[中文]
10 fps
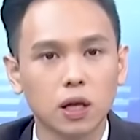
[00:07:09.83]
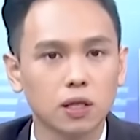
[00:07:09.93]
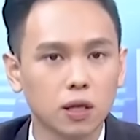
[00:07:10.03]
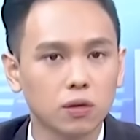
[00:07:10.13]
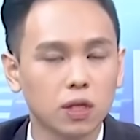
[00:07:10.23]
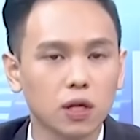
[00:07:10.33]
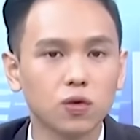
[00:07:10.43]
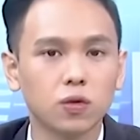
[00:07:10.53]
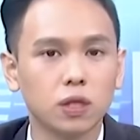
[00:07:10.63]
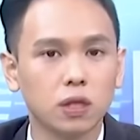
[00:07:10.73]
那想要加
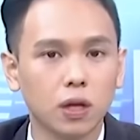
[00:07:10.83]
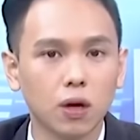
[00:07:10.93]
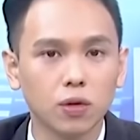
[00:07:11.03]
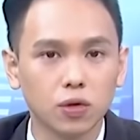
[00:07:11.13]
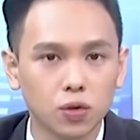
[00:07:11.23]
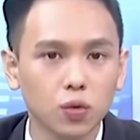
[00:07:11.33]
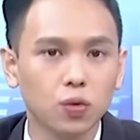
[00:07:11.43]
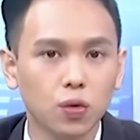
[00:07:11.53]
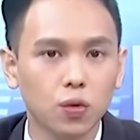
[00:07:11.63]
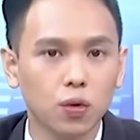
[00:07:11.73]
速解套的速
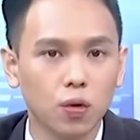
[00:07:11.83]
度，